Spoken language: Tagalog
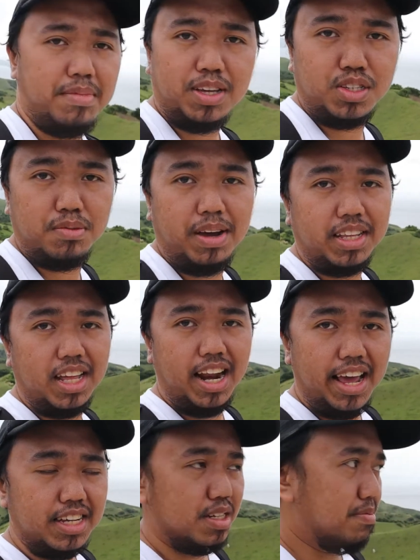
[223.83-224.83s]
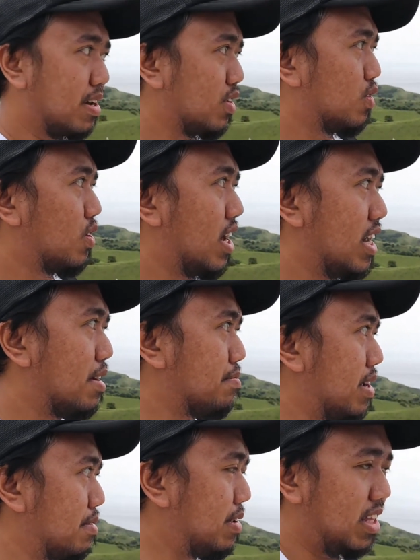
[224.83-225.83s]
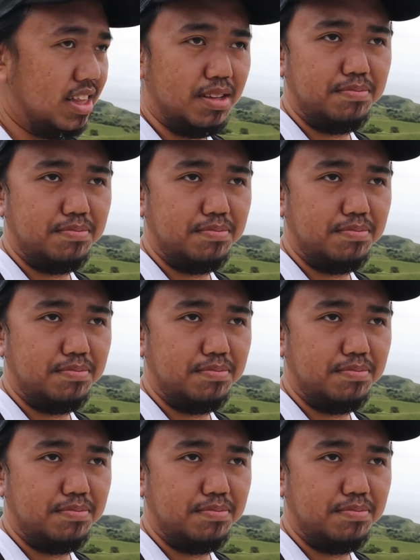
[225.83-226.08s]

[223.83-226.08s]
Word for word: medyo may delay sa pagkuha ng permit.